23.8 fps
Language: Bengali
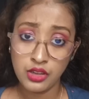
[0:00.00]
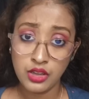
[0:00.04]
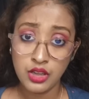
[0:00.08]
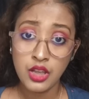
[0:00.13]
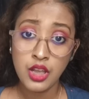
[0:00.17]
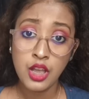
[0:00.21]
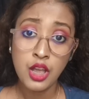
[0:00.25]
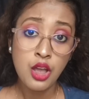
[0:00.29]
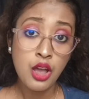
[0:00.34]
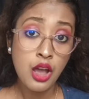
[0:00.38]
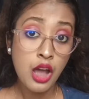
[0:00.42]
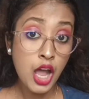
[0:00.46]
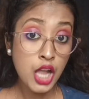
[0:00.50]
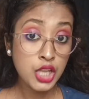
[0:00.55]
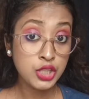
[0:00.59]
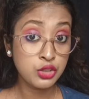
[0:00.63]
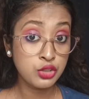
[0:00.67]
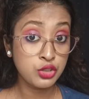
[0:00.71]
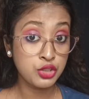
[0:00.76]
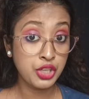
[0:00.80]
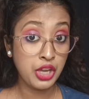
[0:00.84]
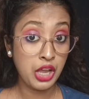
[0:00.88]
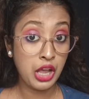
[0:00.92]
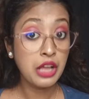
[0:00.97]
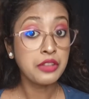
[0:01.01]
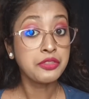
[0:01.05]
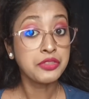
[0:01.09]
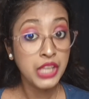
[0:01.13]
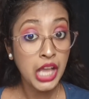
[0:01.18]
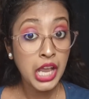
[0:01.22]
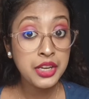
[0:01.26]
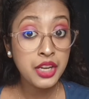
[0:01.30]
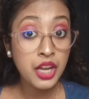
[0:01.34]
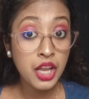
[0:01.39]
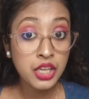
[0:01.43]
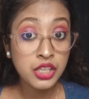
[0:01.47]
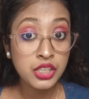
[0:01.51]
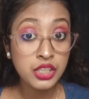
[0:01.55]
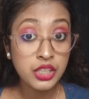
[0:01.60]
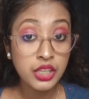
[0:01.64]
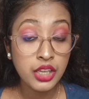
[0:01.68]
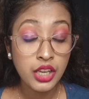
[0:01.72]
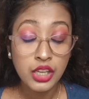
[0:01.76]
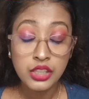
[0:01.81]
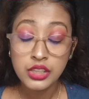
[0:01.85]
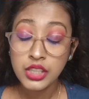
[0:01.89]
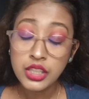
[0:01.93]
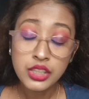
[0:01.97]
না আচ্ছা তাই নাকি
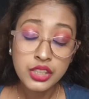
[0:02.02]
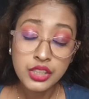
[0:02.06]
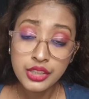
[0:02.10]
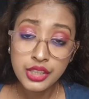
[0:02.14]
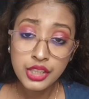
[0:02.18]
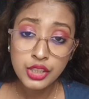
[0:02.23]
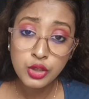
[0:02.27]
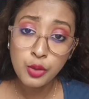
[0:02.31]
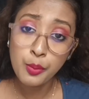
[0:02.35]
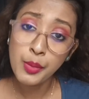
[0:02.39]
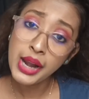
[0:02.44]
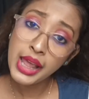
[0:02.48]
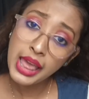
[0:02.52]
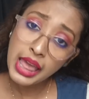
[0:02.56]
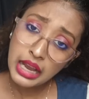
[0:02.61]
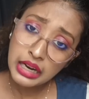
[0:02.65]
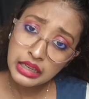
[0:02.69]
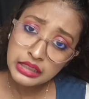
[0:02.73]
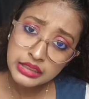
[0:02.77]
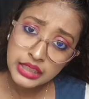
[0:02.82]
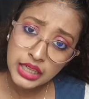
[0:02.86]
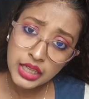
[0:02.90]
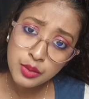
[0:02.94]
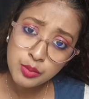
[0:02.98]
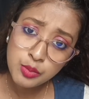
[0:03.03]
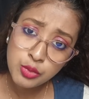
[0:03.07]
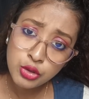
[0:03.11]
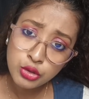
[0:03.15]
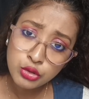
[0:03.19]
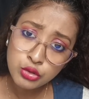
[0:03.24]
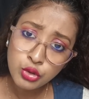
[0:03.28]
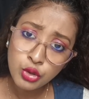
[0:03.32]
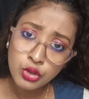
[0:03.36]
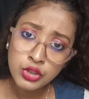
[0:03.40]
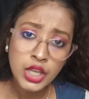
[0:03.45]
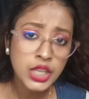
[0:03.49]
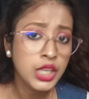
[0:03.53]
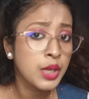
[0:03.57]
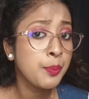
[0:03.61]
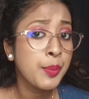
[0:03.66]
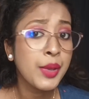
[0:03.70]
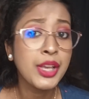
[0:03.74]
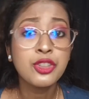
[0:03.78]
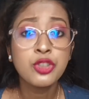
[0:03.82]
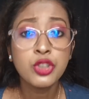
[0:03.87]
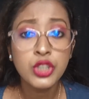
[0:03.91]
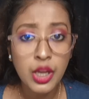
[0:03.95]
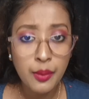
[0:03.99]
তা দিদি তোমার এক মুখ তো নাকি
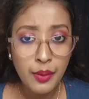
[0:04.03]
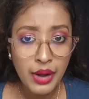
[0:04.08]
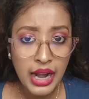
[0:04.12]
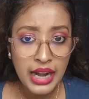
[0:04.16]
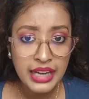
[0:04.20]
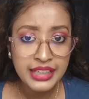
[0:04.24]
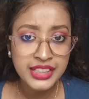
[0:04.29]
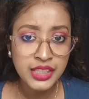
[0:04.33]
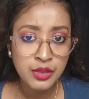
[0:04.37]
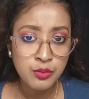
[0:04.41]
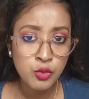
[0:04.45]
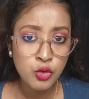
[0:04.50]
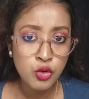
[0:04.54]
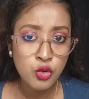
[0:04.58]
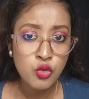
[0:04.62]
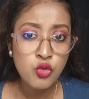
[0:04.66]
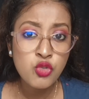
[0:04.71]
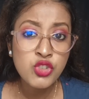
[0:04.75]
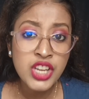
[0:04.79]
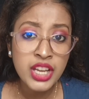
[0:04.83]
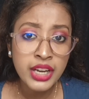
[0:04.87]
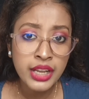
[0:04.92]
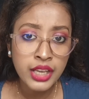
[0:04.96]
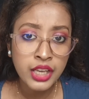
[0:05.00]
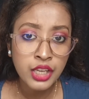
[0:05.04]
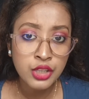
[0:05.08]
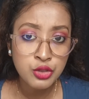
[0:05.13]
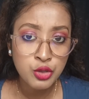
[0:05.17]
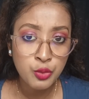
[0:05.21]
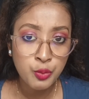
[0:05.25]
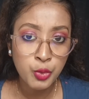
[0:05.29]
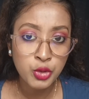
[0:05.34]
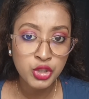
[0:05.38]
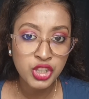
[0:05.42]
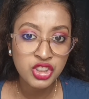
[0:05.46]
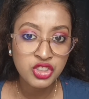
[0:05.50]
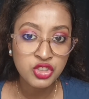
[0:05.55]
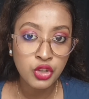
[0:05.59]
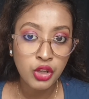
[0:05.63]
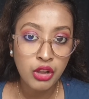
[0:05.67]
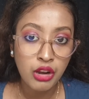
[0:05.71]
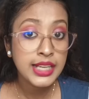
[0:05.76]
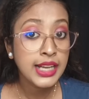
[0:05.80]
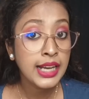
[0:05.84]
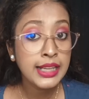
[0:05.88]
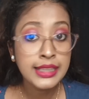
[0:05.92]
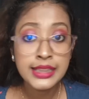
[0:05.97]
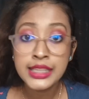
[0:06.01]
পেছনে আবার আরেকটা মুখ গুজে রেখেছো
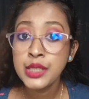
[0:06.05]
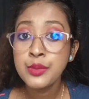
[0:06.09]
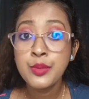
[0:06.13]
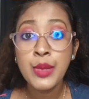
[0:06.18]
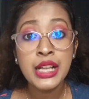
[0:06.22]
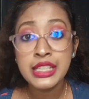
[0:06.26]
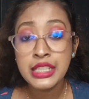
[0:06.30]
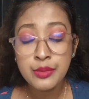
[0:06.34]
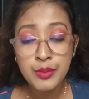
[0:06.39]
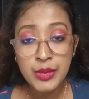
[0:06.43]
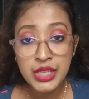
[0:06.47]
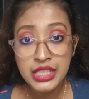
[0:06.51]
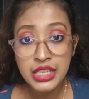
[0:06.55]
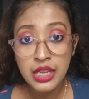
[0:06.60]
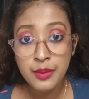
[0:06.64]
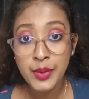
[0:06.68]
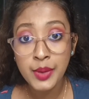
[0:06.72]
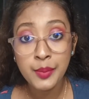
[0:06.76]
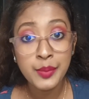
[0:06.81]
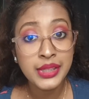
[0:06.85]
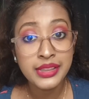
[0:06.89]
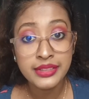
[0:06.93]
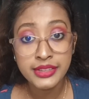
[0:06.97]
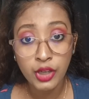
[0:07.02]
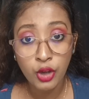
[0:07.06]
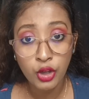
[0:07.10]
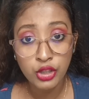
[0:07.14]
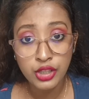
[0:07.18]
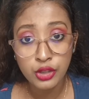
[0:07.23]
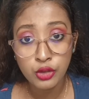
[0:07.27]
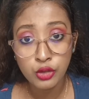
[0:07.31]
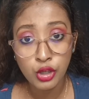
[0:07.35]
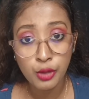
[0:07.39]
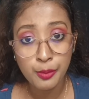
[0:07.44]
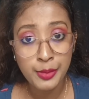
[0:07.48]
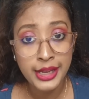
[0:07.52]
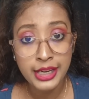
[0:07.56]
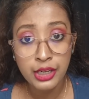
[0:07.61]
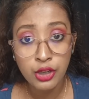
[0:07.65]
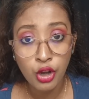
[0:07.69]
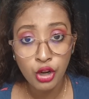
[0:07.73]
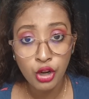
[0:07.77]
তলায় এখান দিয়ে মাঝে মাঝে মিথ্যা কথাগুলো বের